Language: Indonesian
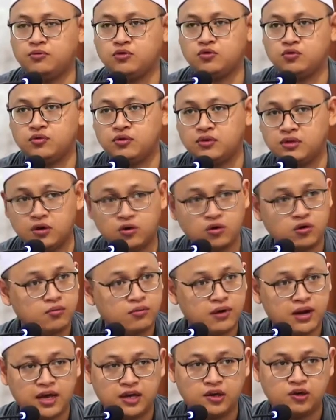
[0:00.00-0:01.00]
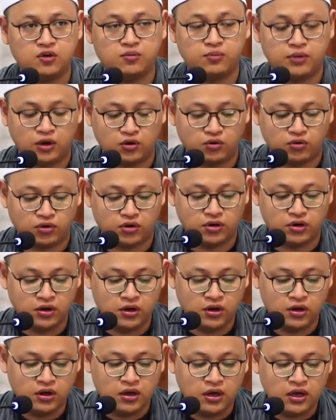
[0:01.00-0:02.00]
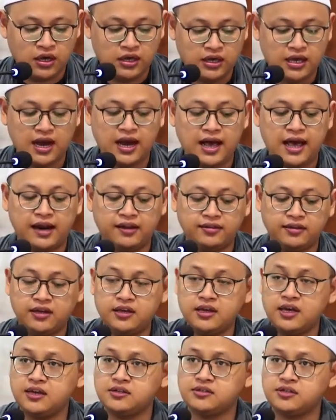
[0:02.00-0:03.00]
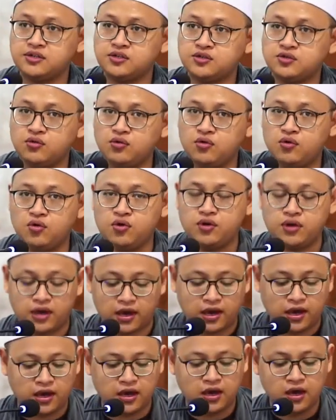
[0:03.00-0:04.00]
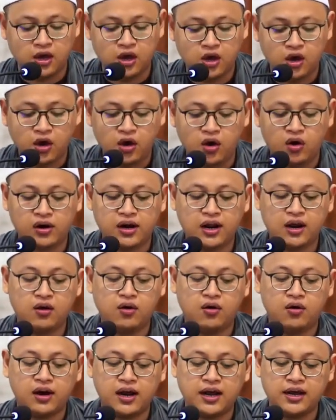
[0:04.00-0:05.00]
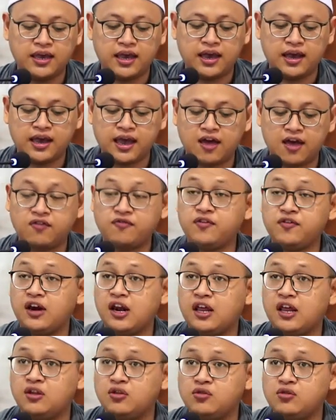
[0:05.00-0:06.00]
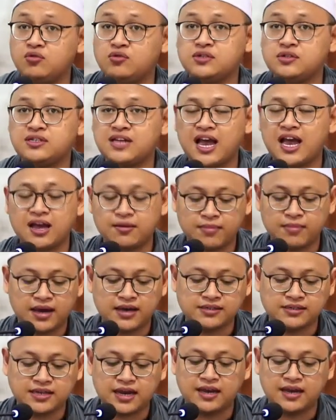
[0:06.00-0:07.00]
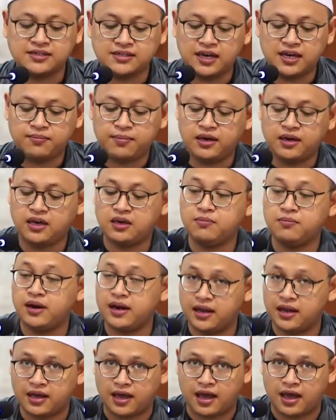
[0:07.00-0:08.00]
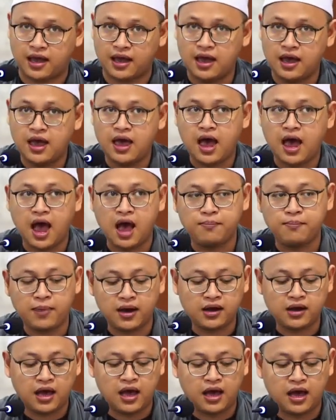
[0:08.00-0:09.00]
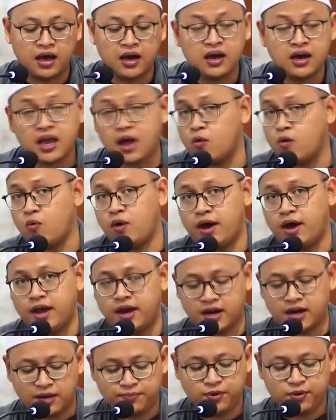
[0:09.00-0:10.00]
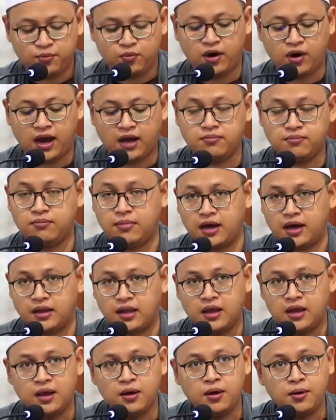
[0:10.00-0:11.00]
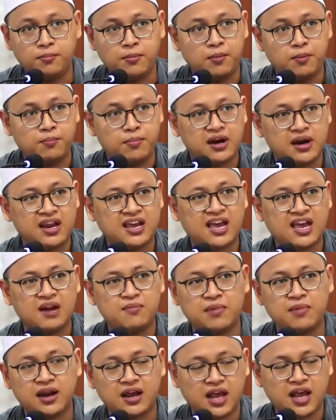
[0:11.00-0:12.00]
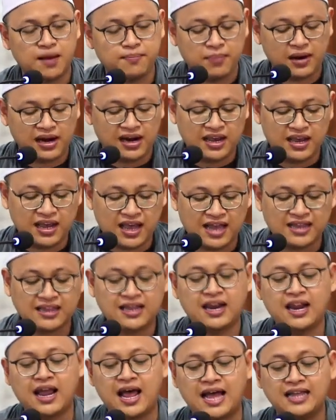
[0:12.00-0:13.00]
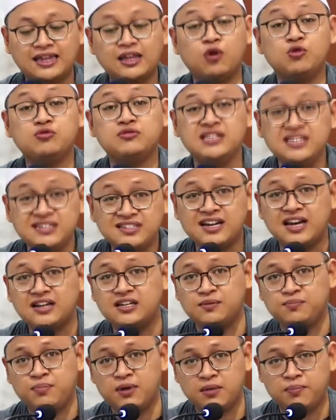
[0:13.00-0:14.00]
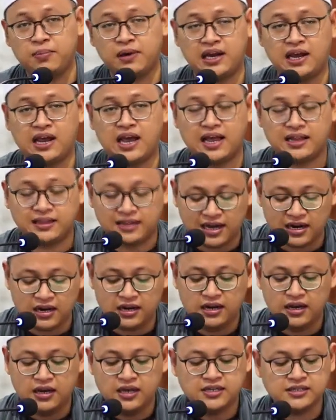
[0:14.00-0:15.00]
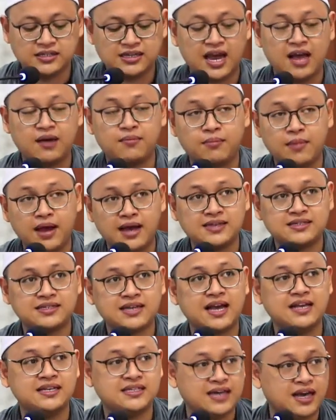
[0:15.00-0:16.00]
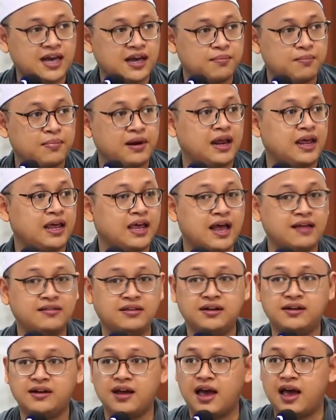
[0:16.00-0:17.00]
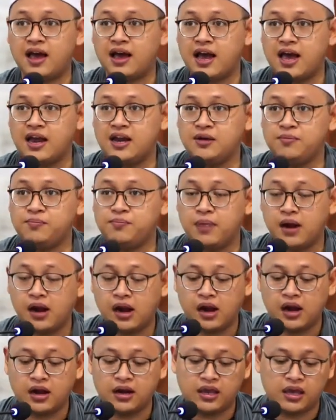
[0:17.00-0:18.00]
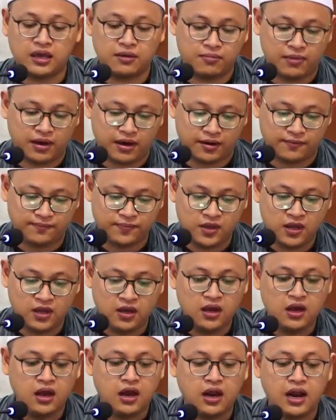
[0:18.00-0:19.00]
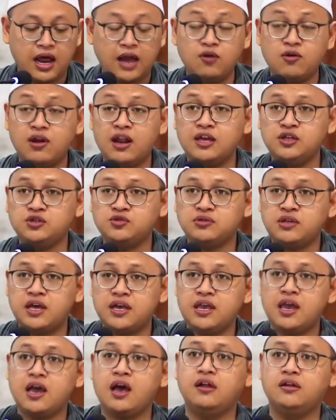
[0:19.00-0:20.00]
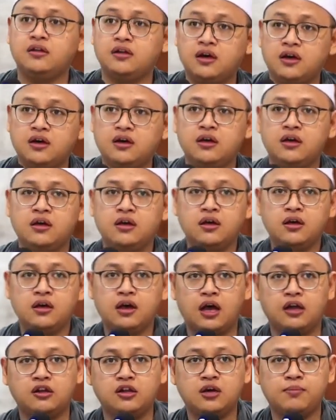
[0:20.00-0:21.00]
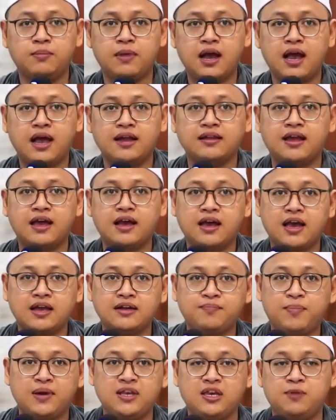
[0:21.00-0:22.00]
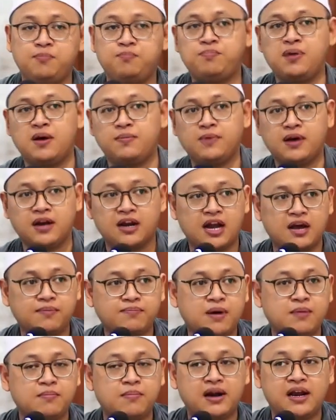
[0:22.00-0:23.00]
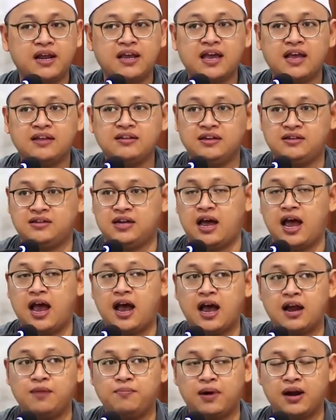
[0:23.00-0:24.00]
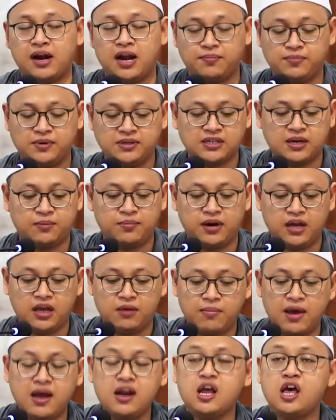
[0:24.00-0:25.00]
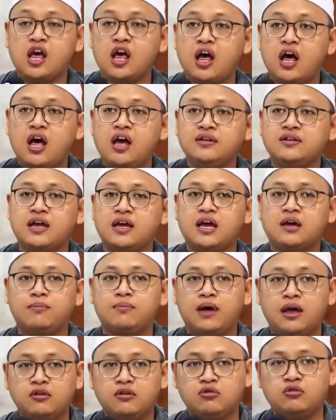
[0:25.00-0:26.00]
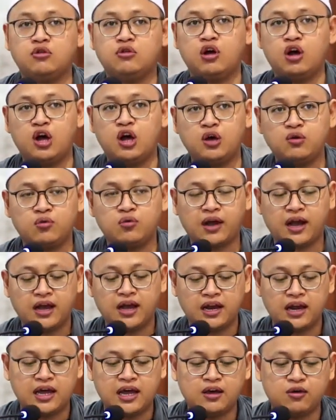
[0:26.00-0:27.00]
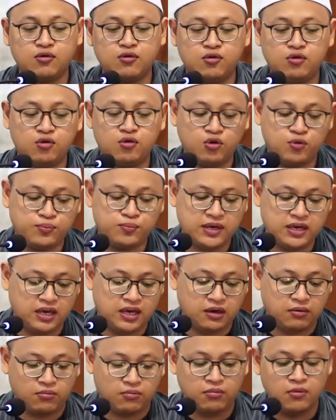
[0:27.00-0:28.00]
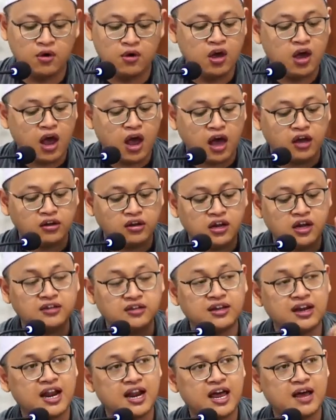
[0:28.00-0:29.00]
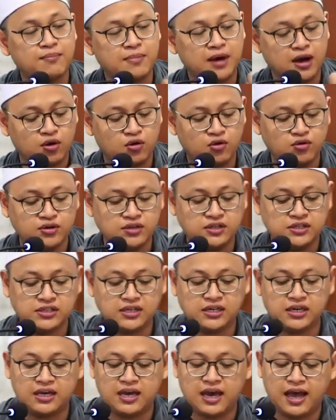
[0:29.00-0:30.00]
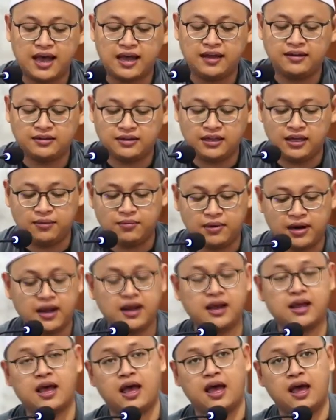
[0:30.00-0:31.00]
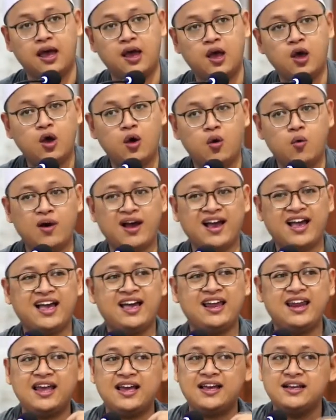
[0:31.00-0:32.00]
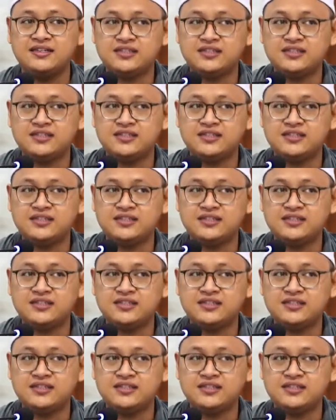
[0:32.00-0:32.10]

tunzirhum la yu'minun yang artinya sesungguhnya orang-orang yang kafir itu sama saja bagi mereka apakah engkau wahai Nabi Muhammad memberikan mereka peringatan atau tidak diberi peringatan sama saja mereka tidak akan beriman lalu lanjutannya Allah Allah mengatakan penyebab kenapa mereka tidak akan pernah bisa beriman khatamallahu ala qulubihim Allah telah mengunci hati mereka wa ala